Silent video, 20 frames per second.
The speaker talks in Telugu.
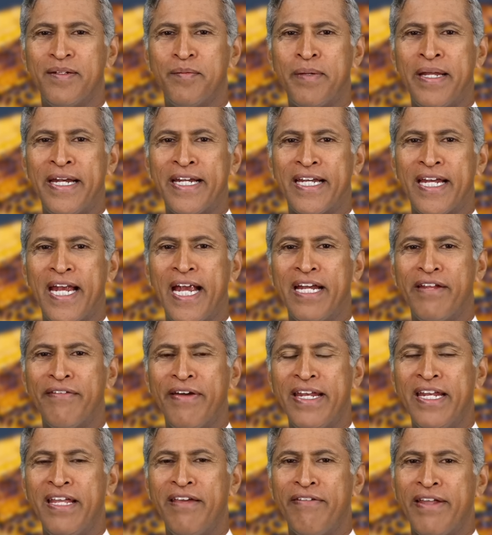మరి
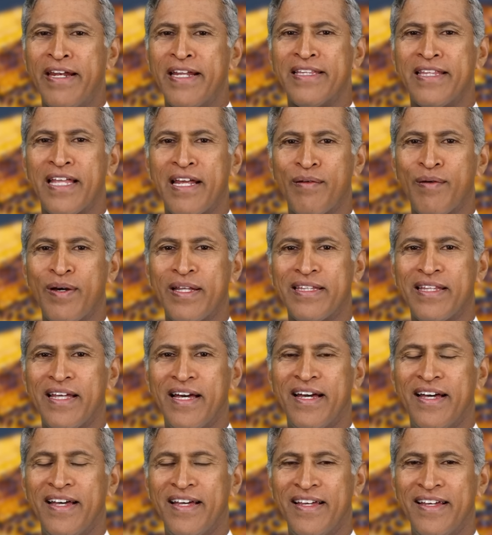ఇట్లాంటివన్నీ విన్న తర్వాత
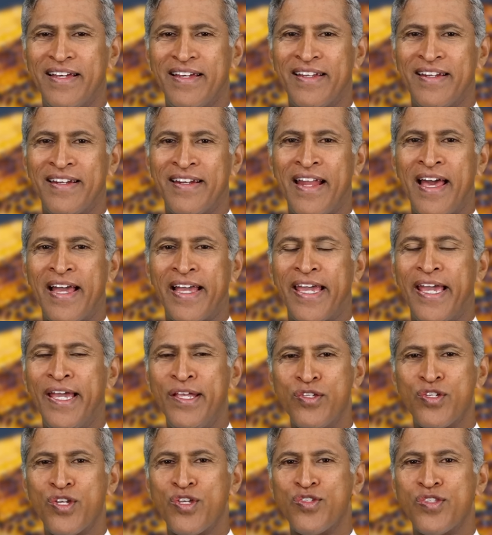
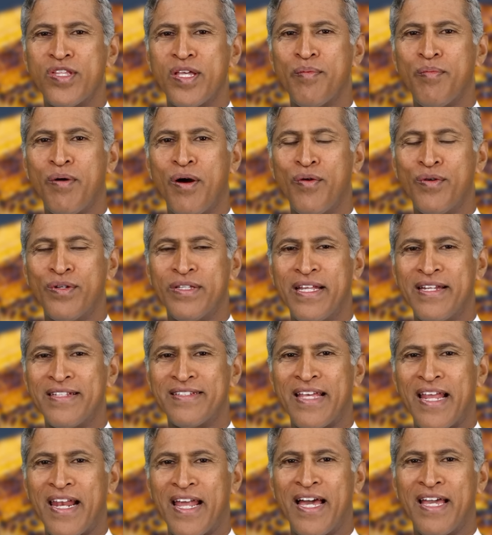నాకేం చేస్తే
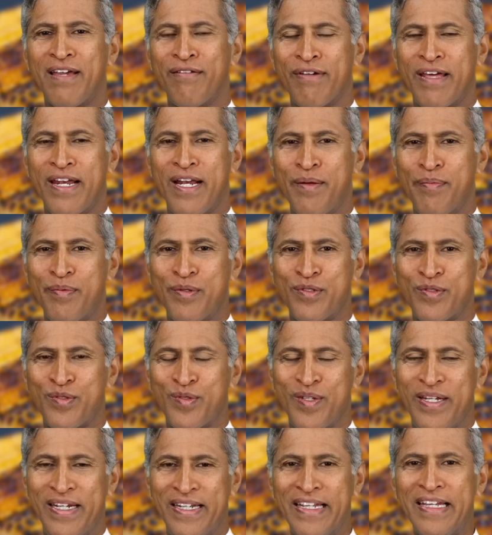బాగుంటుందని సలహా
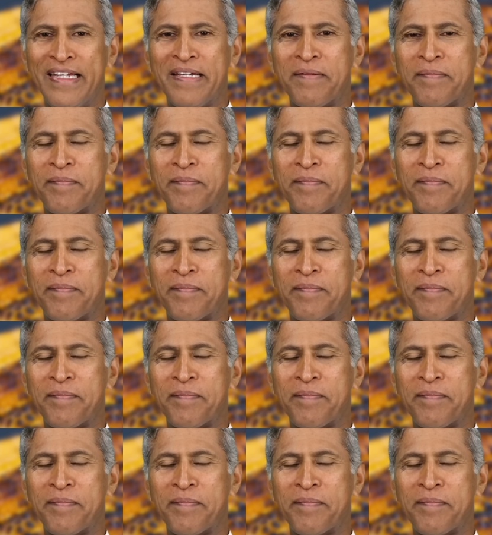ఇవ్వాలనిపిస్తుందంటే